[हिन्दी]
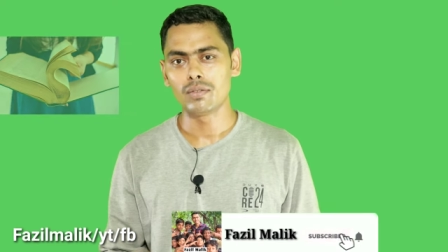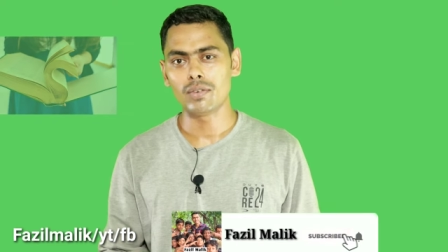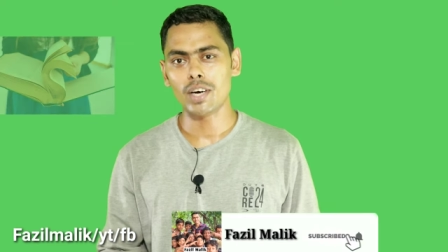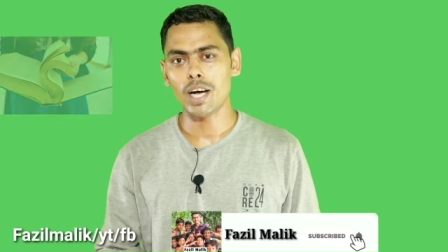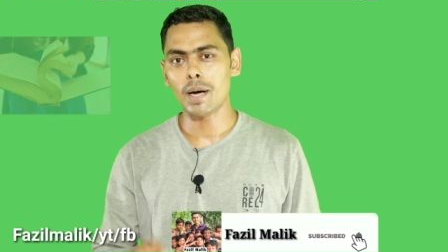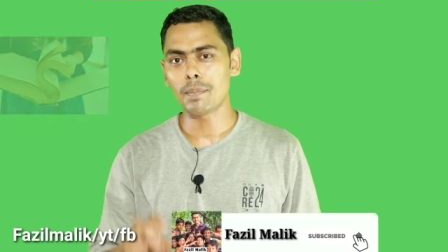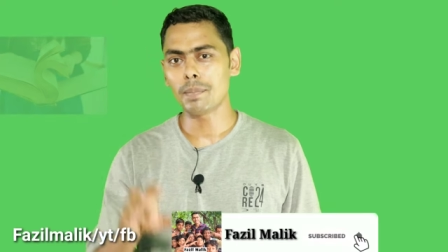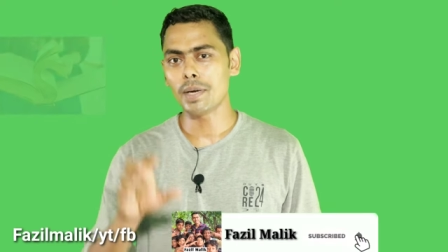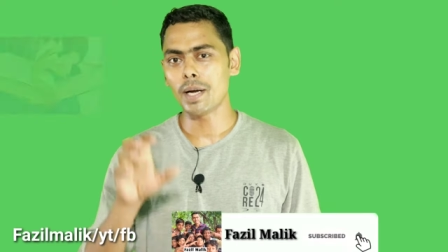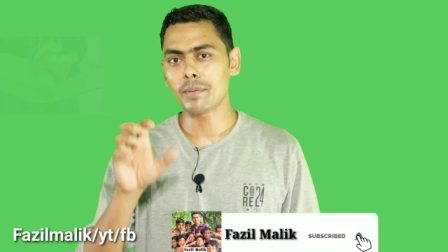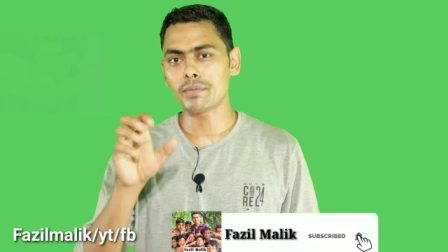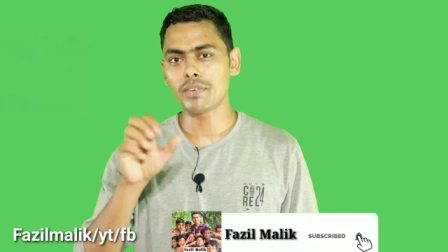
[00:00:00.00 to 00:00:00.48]

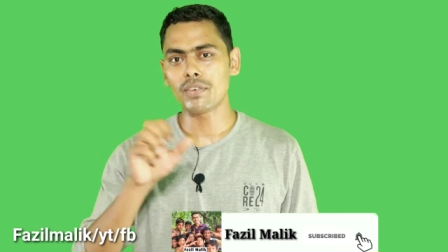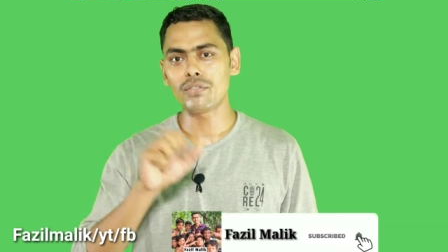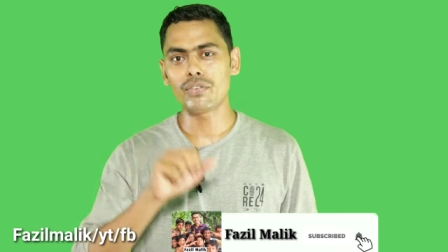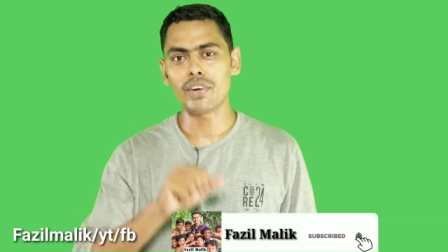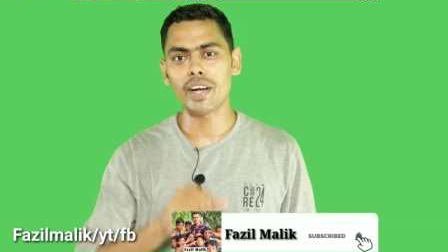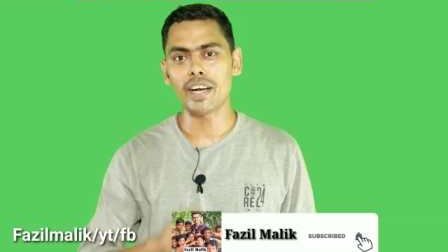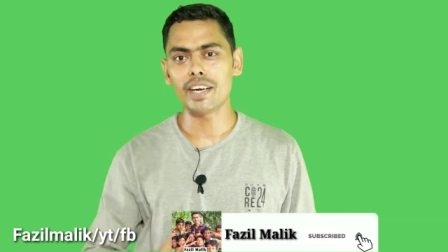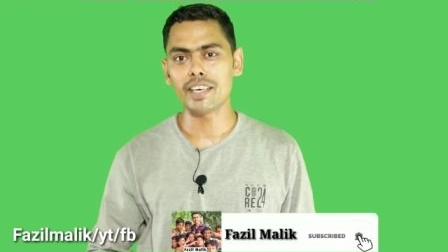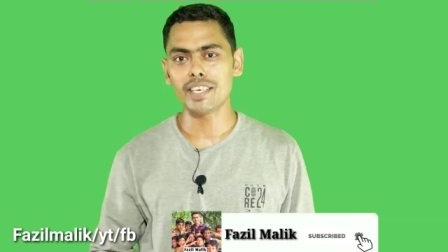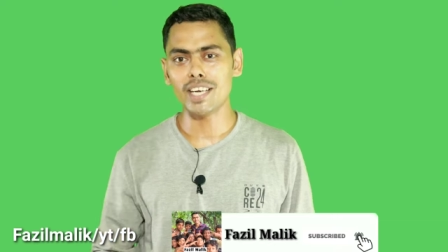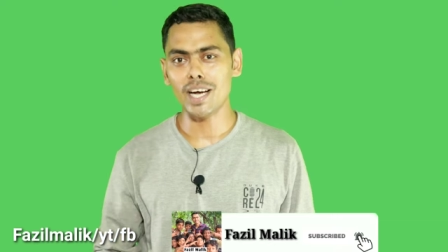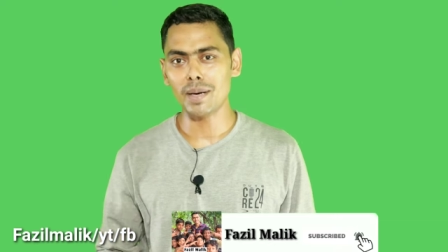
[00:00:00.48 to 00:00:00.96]
वहाँ पे आपके
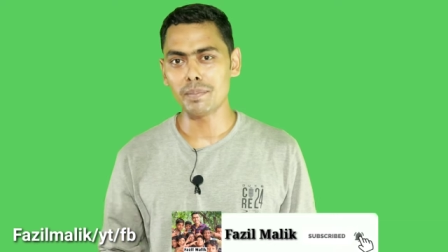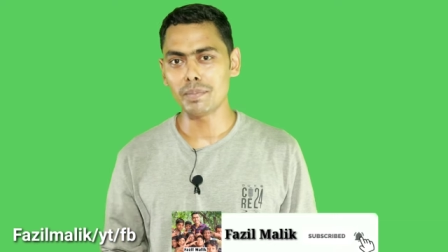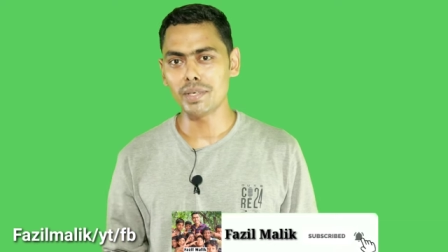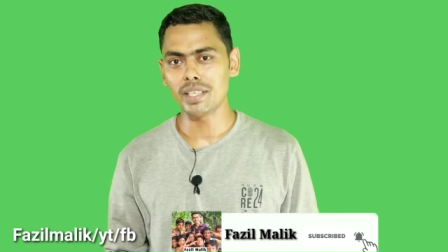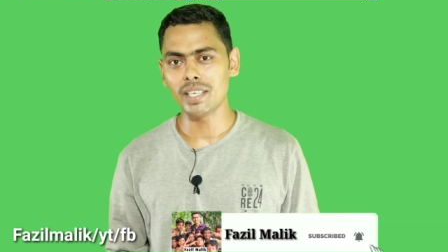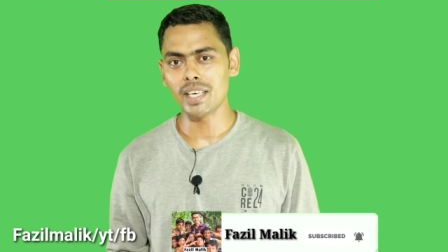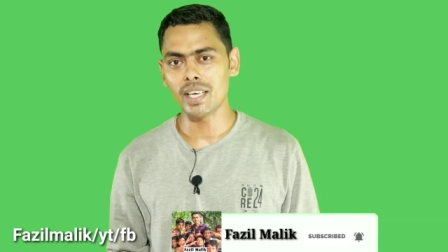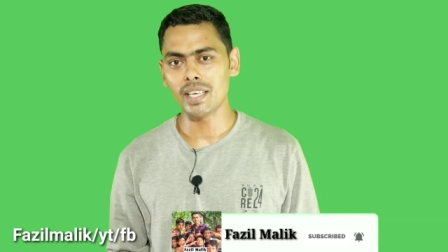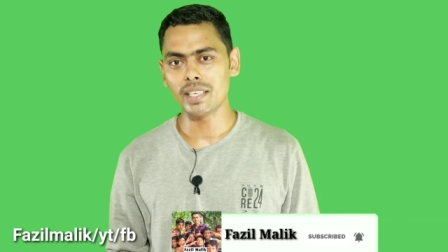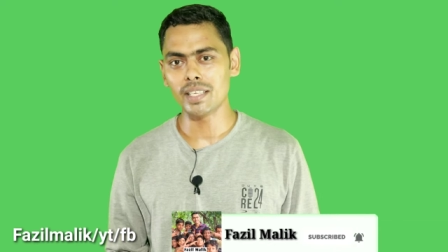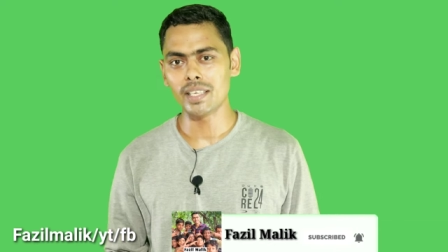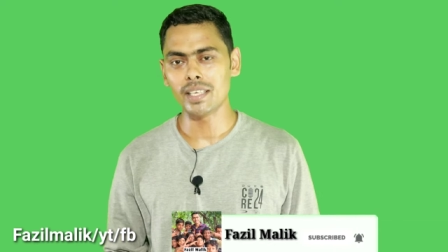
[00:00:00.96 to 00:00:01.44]
फ्रेंड काम
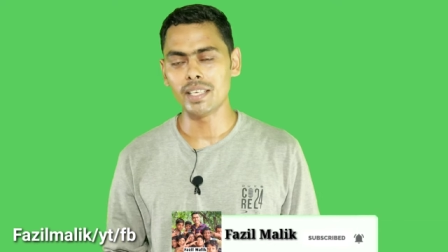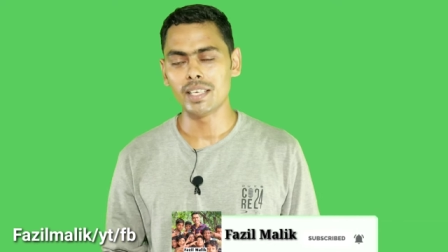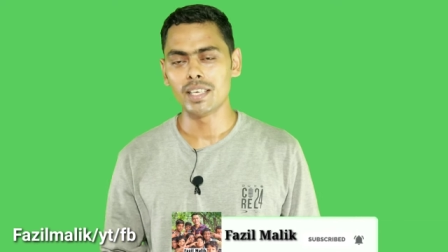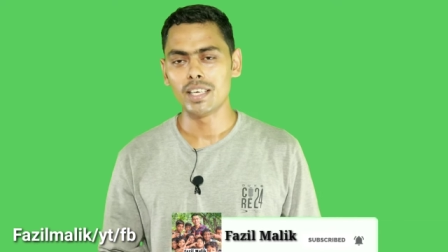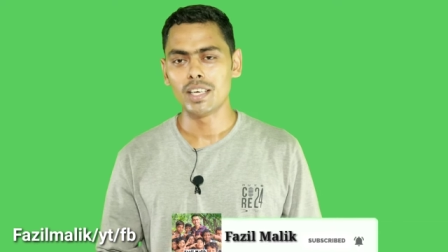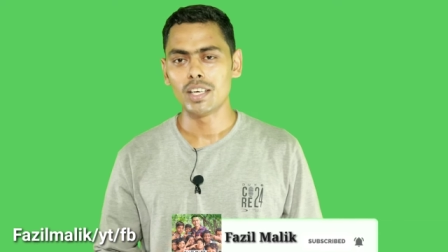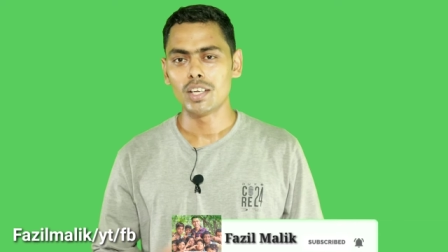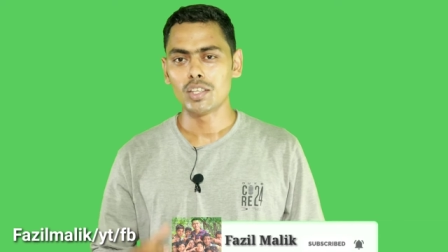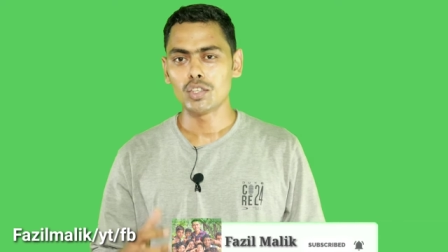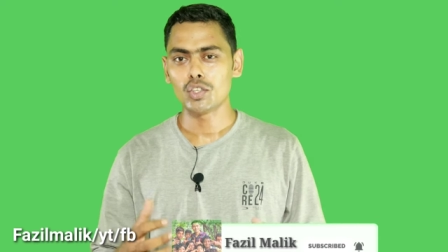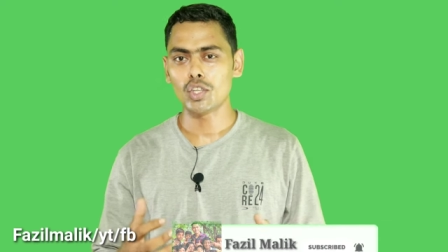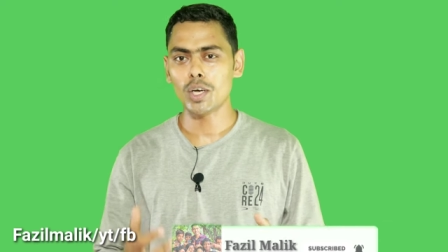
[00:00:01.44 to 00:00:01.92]
नहीं आएंगे
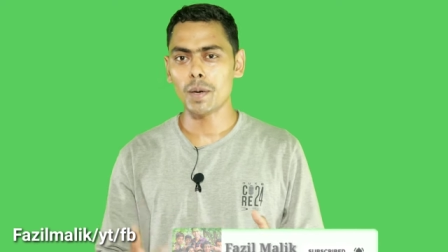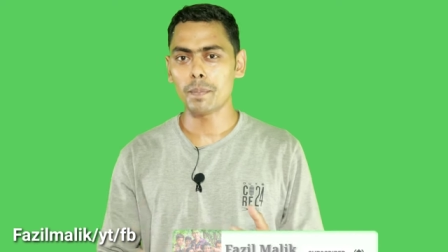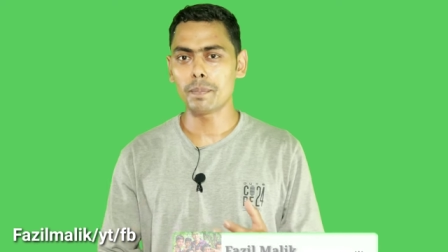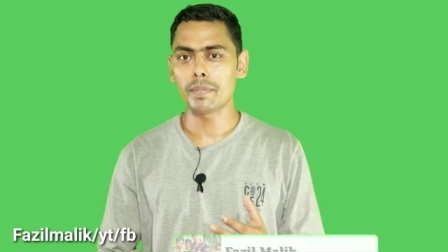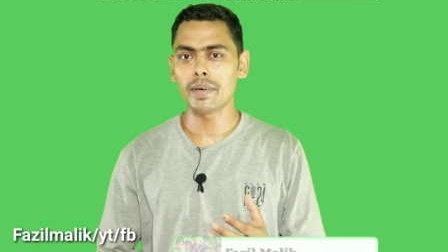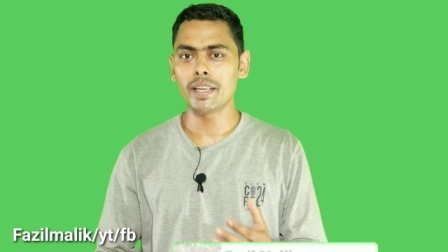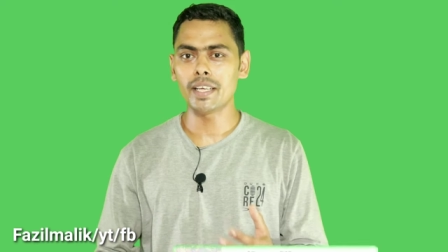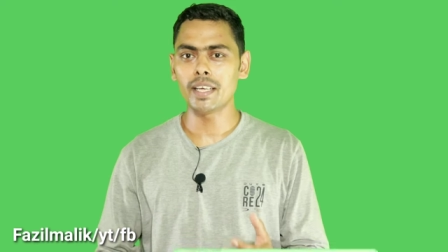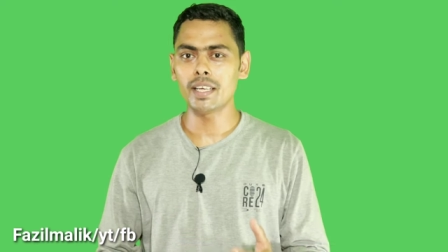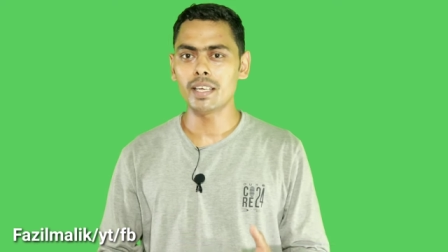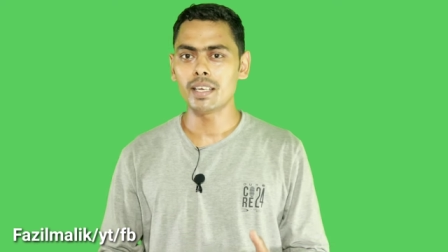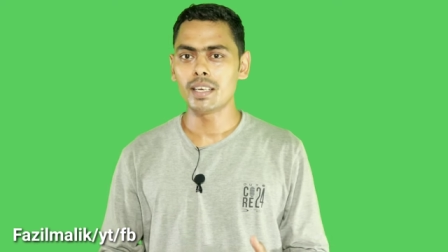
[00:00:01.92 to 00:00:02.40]
तो
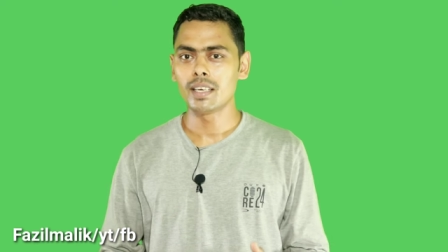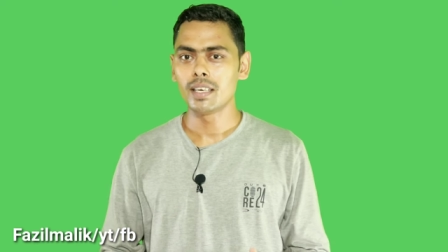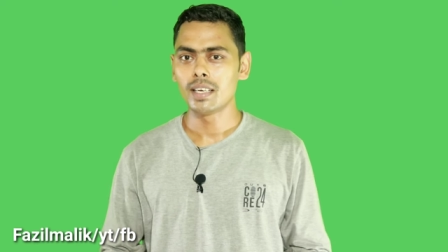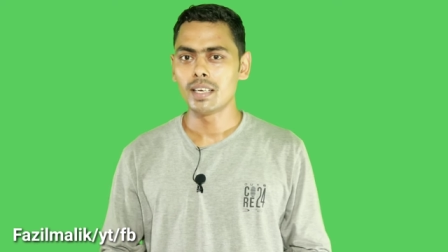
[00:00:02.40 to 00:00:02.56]
अपने